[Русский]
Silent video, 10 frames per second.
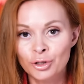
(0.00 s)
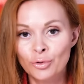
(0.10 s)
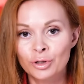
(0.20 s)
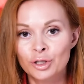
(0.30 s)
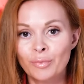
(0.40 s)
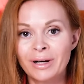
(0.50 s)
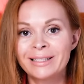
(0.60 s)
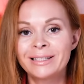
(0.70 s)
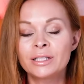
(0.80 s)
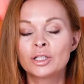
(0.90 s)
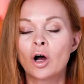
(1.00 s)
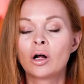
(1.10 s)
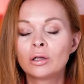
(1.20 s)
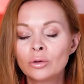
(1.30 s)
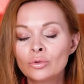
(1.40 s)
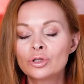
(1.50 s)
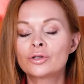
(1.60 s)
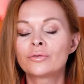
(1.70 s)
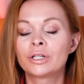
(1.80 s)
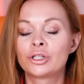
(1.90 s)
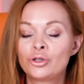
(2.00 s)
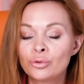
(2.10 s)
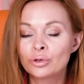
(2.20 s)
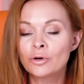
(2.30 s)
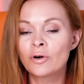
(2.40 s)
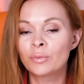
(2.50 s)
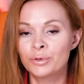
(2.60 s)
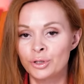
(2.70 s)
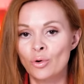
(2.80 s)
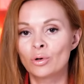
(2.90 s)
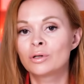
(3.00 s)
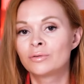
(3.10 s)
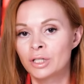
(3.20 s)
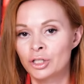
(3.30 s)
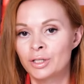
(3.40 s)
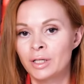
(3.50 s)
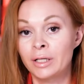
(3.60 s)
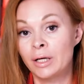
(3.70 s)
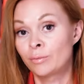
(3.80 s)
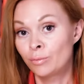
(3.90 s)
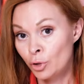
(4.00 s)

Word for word: стоит спросить лучшего чуткого психолога в нашей стране.